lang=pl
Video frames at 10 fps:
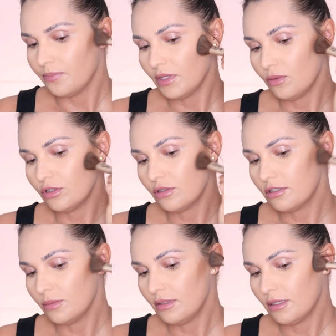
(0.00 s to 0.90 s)
Nałożę
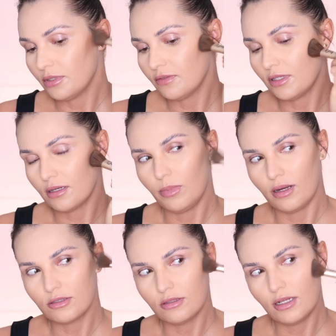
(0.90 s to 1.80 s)
go sobie najpierw tak
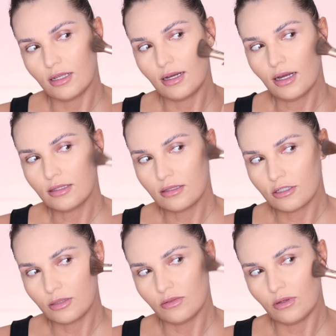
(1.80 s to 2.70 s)
bardzo
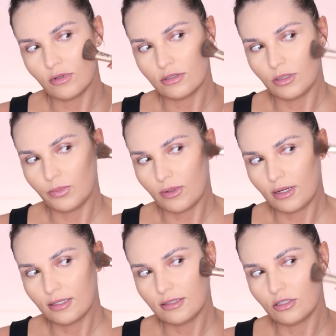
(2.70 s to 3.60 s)
delikatnie, żeby Wam właśnie
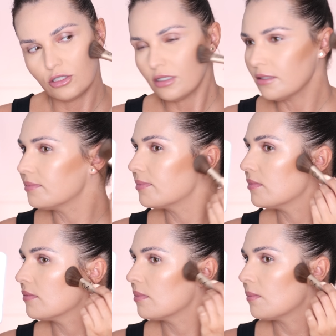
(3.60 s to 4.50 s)
pokazać, że
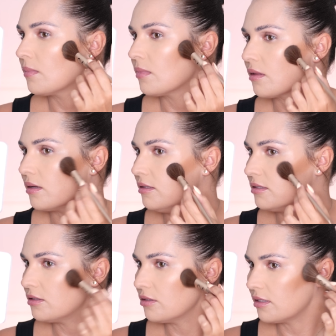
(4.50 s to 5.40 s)

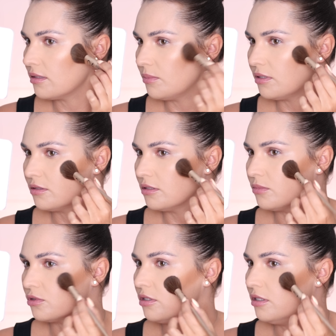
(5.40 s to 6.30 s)
jest to jak najbardziej
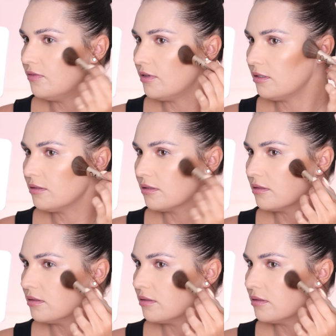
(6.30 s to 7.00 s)
możliwe.